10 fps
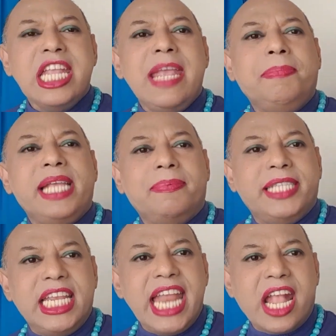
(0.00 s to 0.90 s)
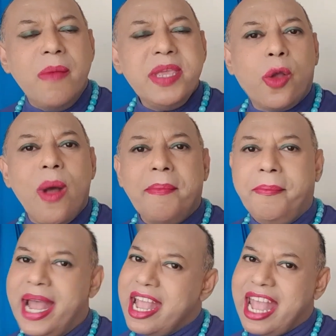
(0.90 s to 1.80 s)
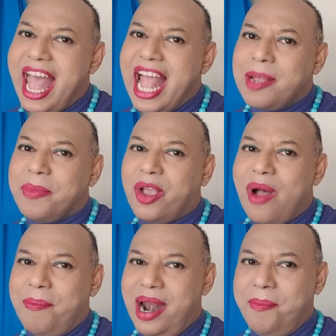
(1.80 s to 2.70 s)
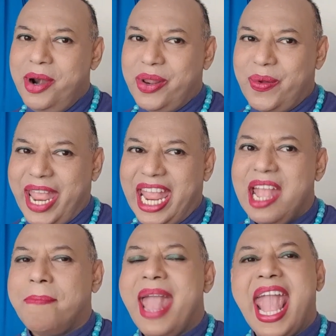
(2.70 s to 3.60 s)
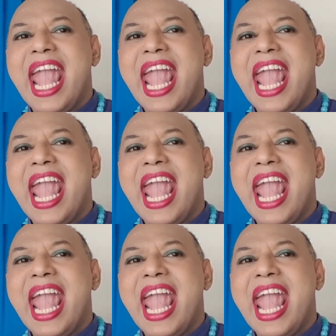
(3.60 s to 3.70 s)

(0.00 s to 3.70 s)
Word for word: หยิบจับสิ่งใดก็มีความมั่งคั่งมีความร่ำรวยแหม